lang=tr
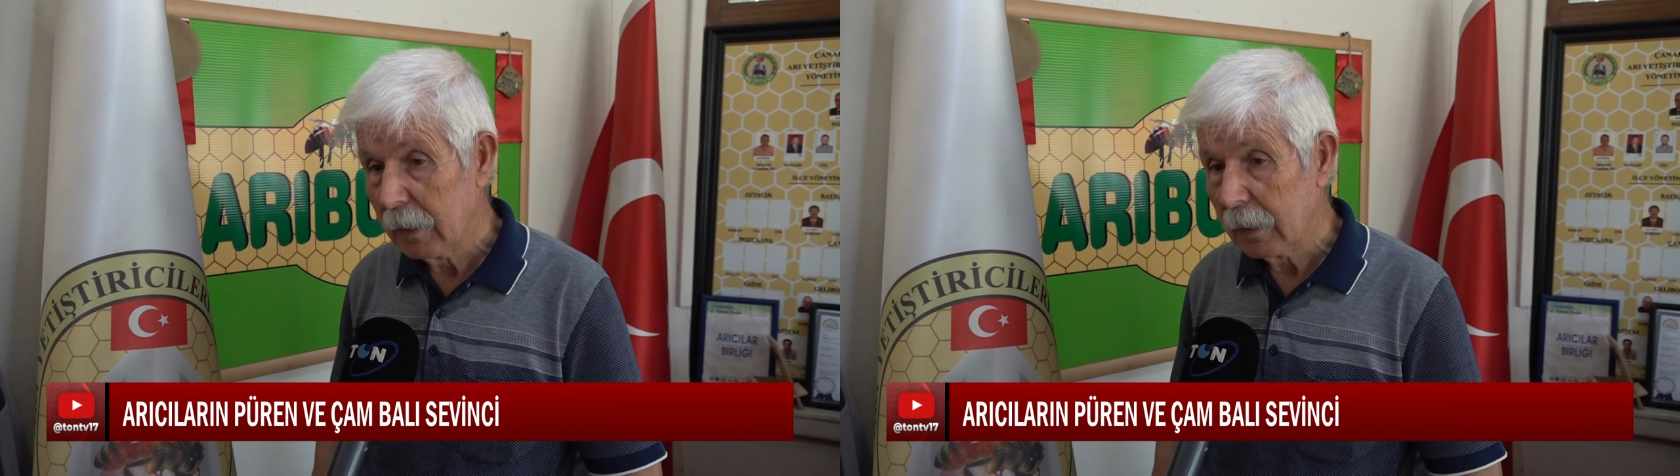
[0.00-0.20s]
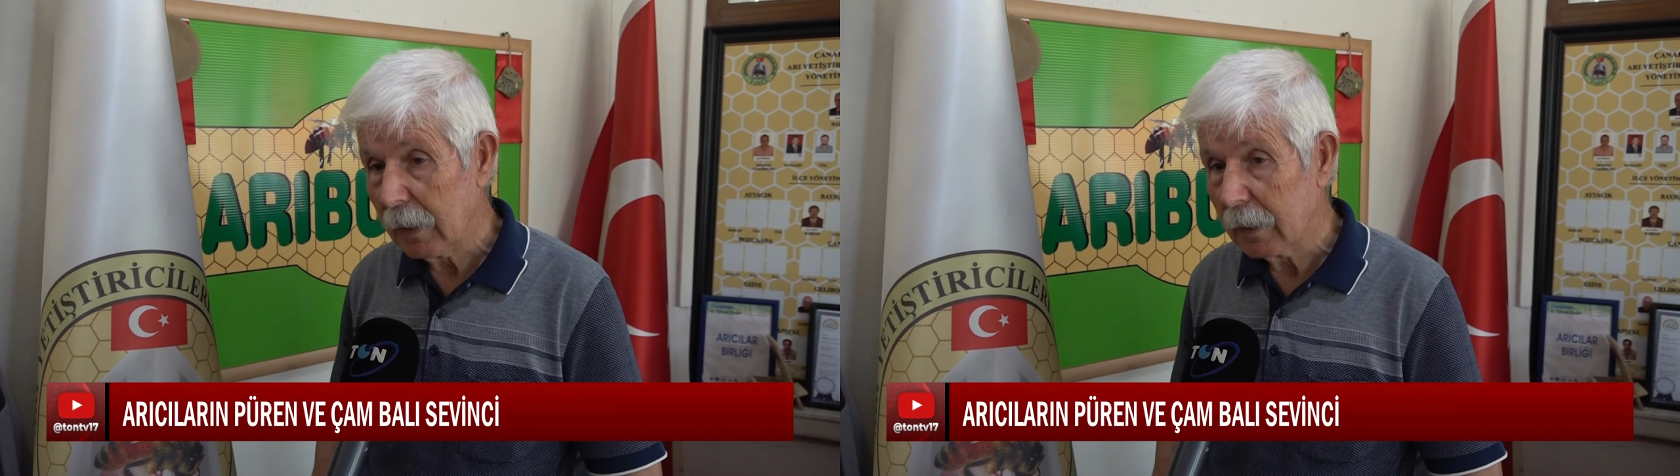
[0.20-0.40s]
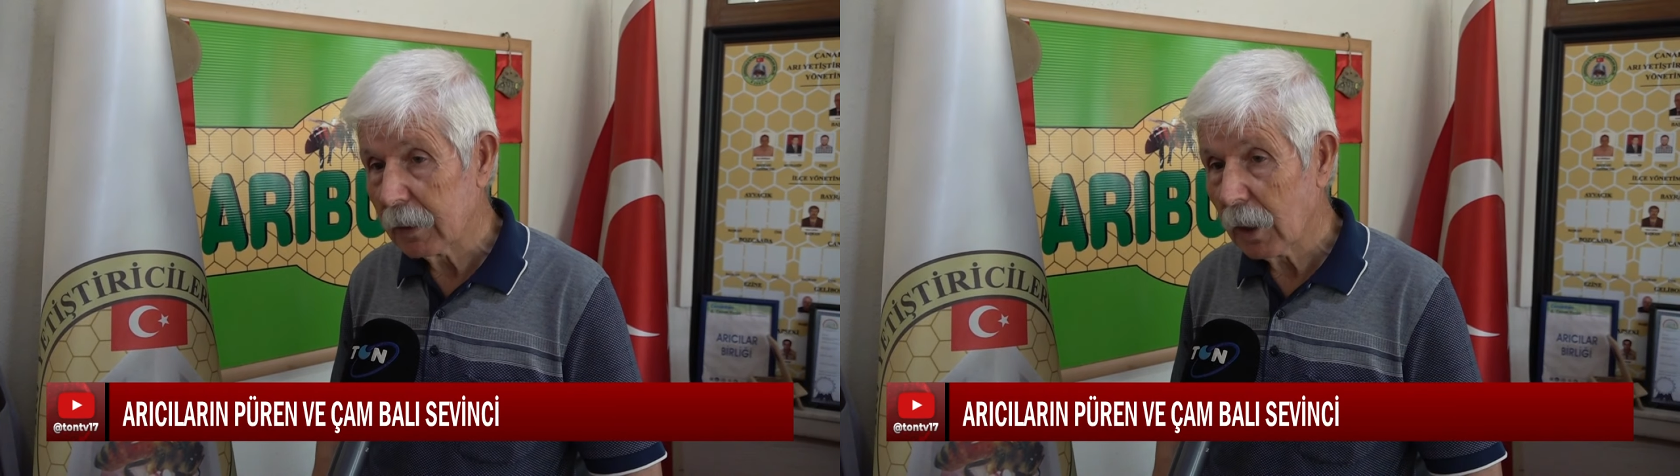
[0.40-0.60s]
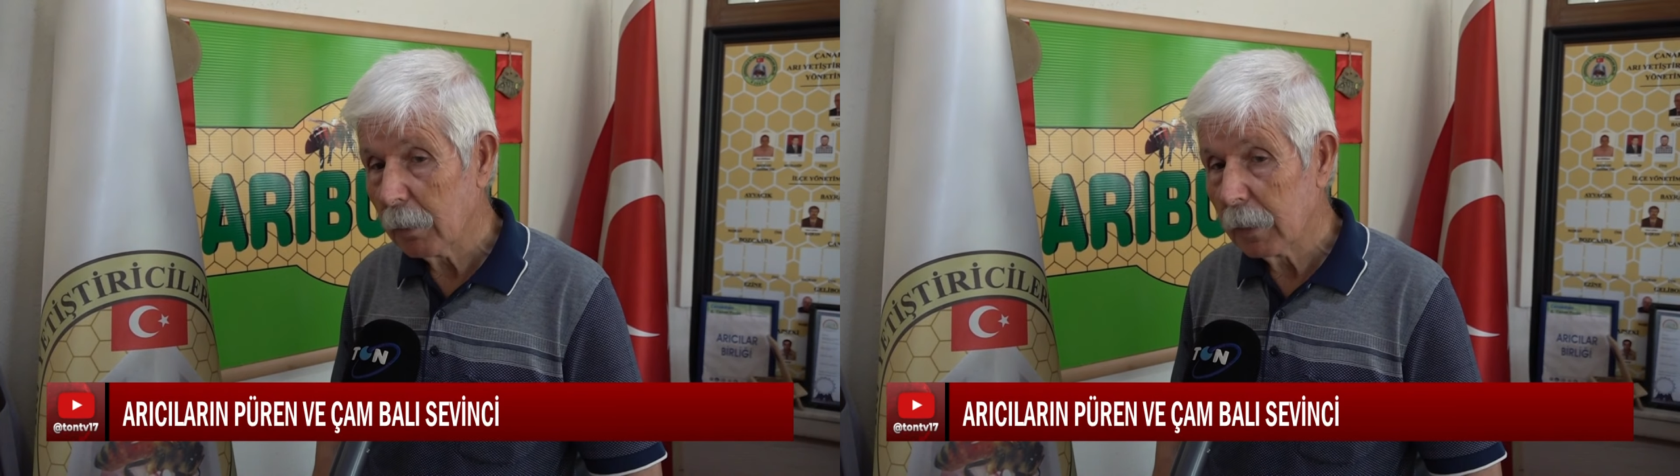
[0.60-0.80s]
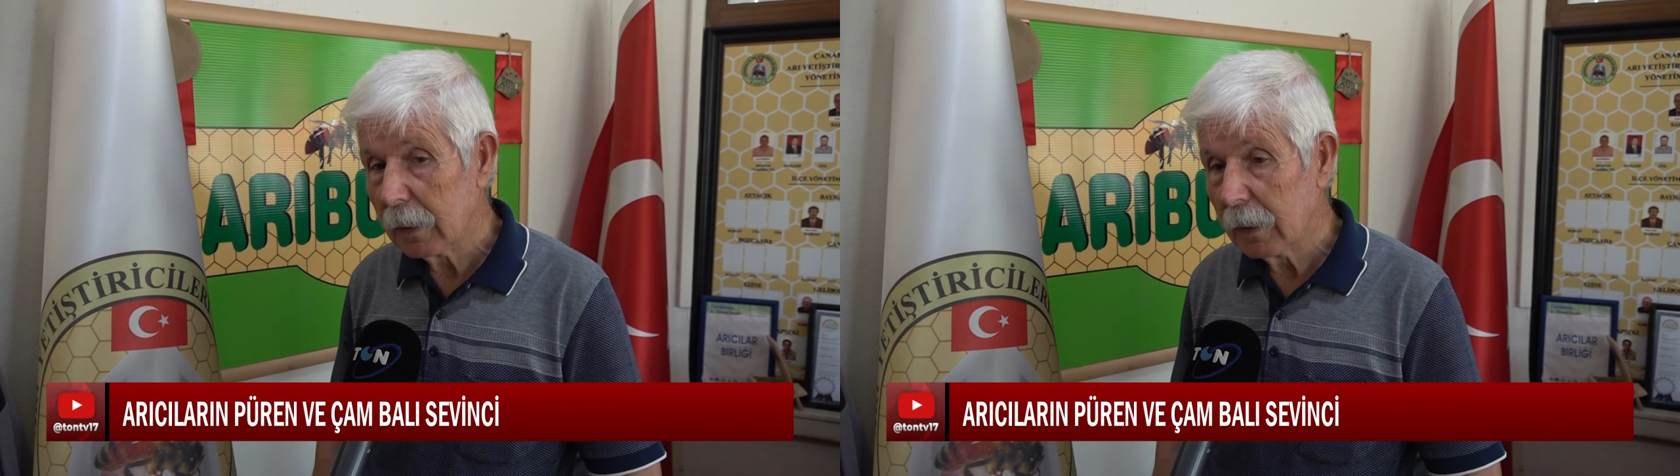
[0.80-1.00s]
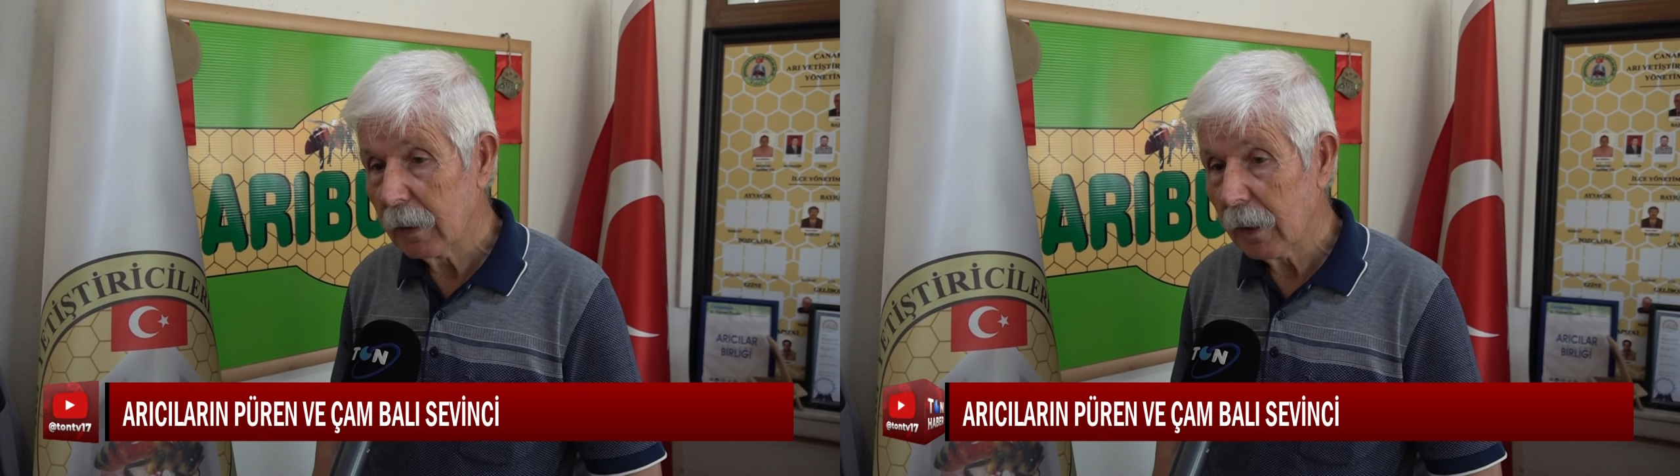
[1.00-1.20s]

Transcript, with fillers: Yani çambalı